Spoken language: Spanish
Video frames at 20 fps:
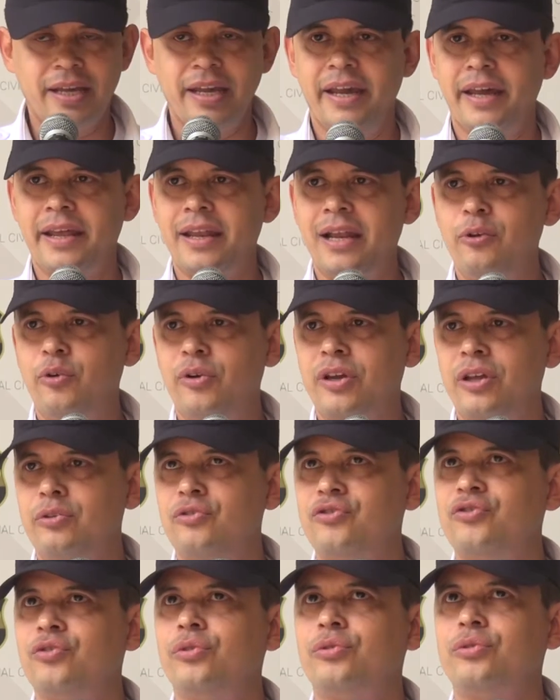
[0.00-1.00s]
que era lo que
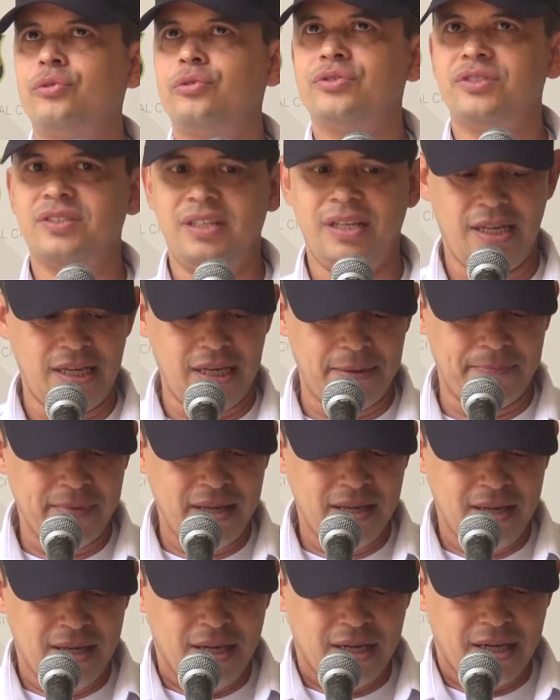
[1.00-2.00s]
nosotros eh,
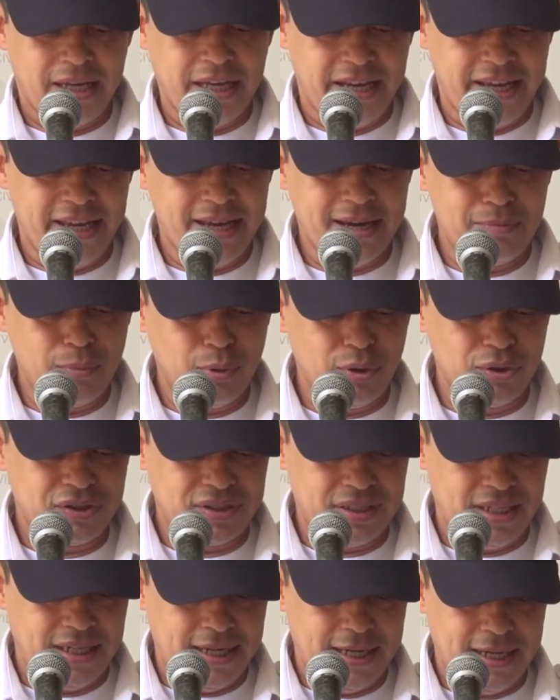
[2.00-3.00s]

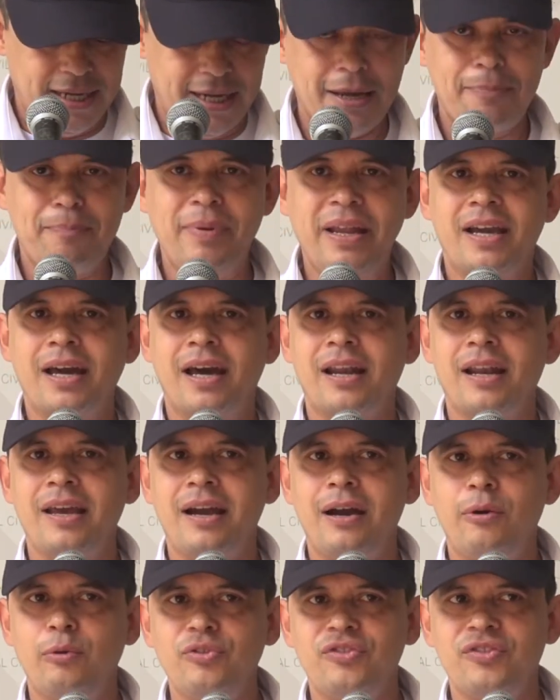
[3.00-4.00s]
queríamos
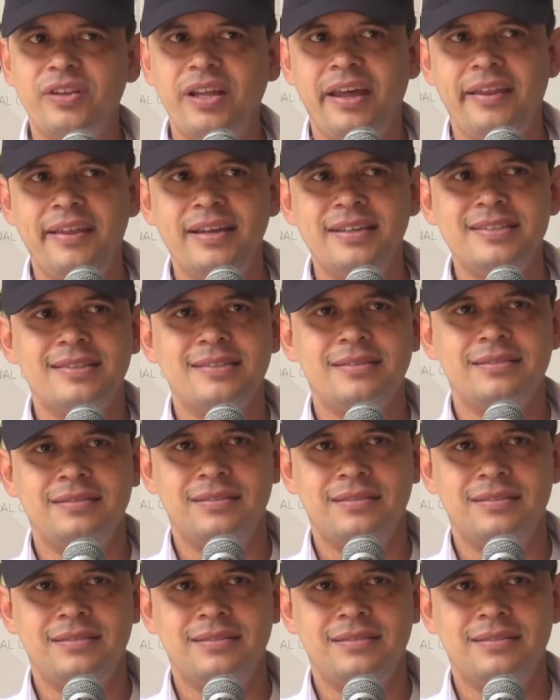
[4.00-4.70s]
explicarles a ustedes